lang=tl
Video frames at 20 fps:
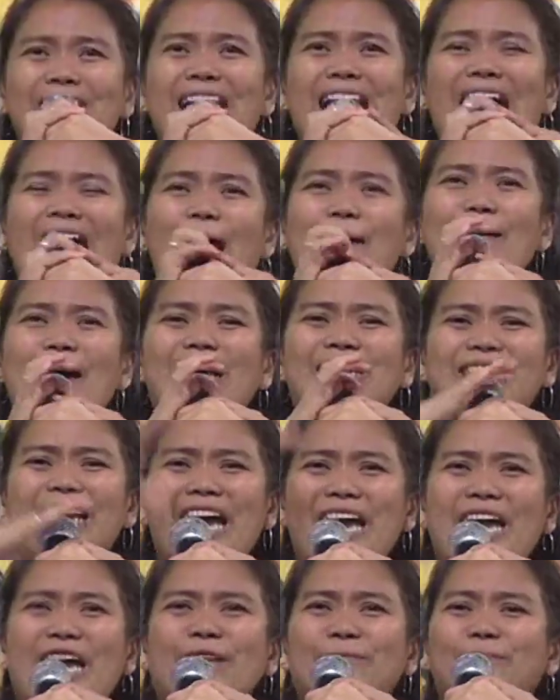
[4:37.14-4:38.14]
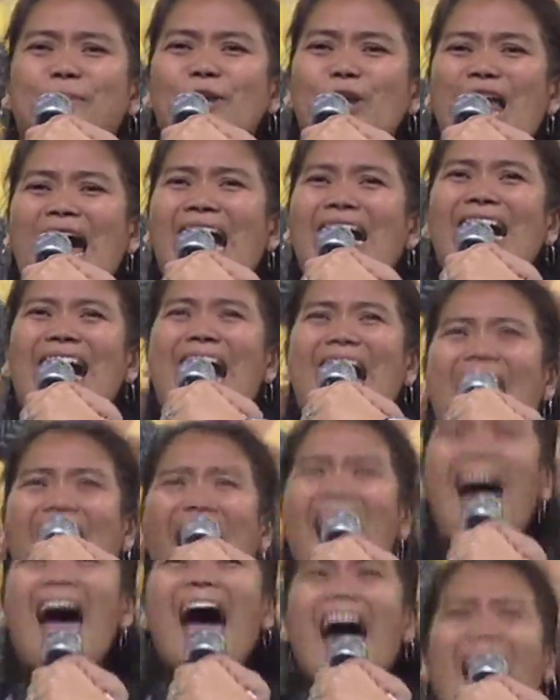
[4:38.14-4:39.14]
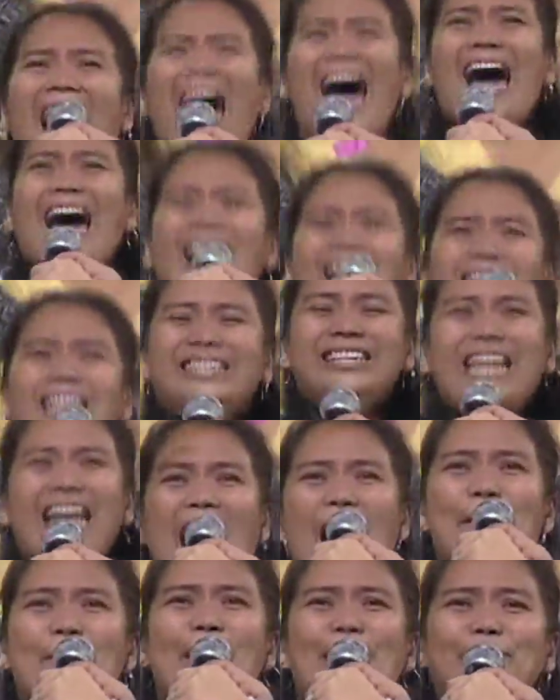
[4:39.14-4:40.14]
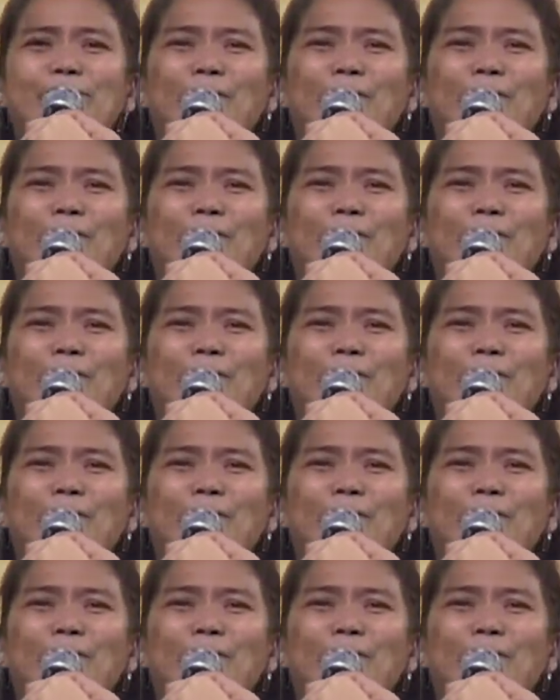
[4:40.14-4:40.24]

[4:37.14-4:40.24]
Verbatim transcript: salamat sa Eat Bulaga! Salamat